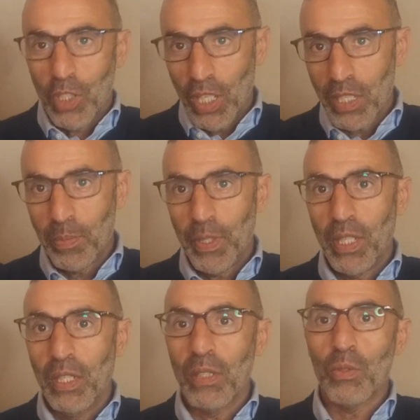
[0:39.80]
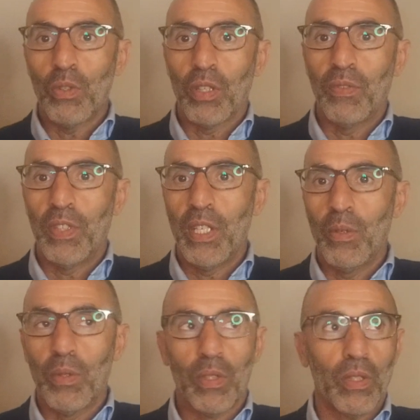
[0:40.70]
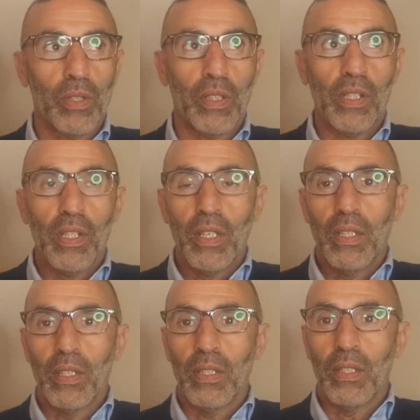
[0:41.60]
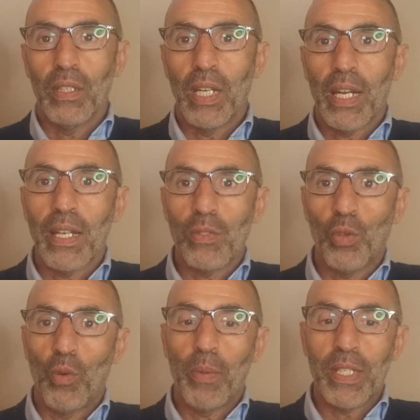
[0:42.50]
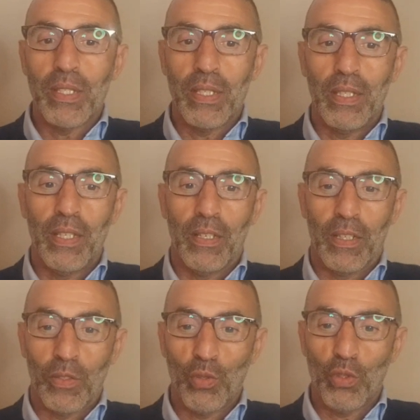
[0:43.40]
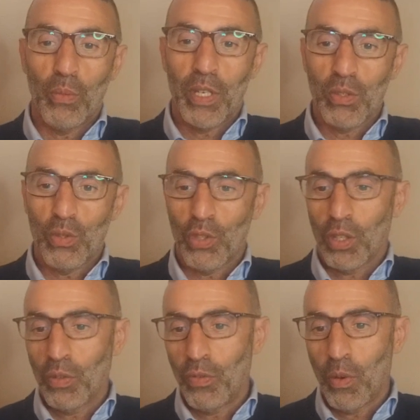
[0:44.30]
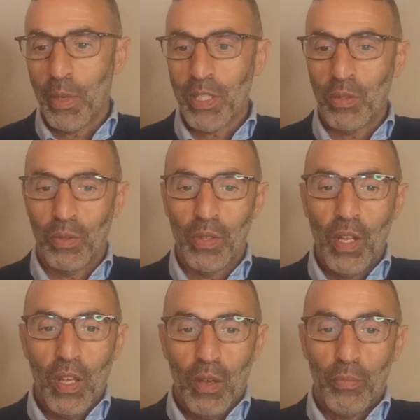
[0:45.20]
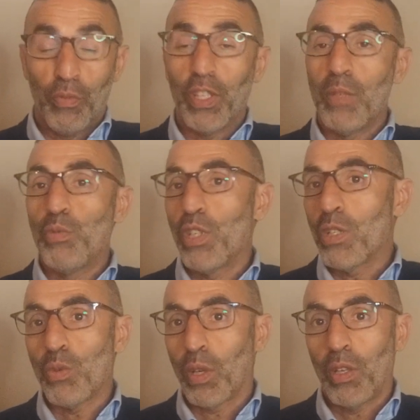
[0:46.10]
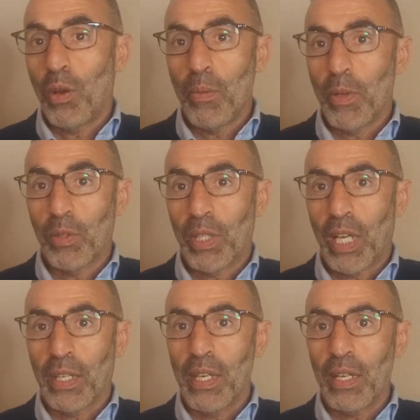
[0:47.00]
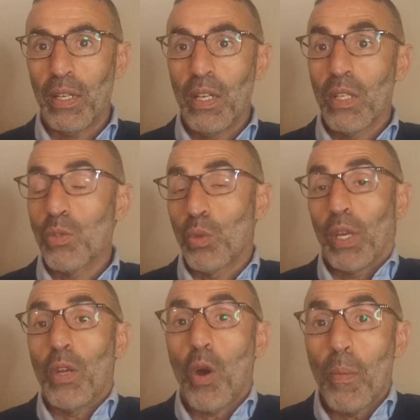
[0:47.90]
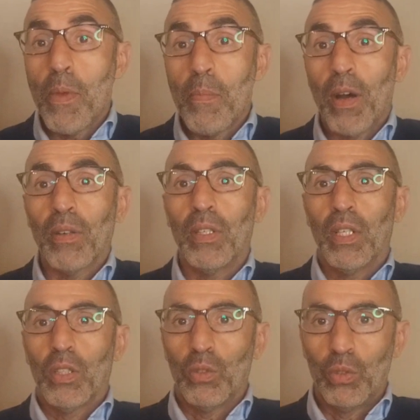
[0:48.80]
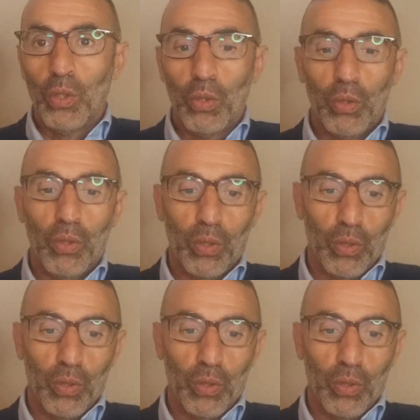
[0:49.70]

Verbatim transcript: j'ai expliqué dans une autre vidéo que euh, la naturopathie, euh, justement ce genre de formation, pouvait déboucher sur énormément de carrières, sur énormément de,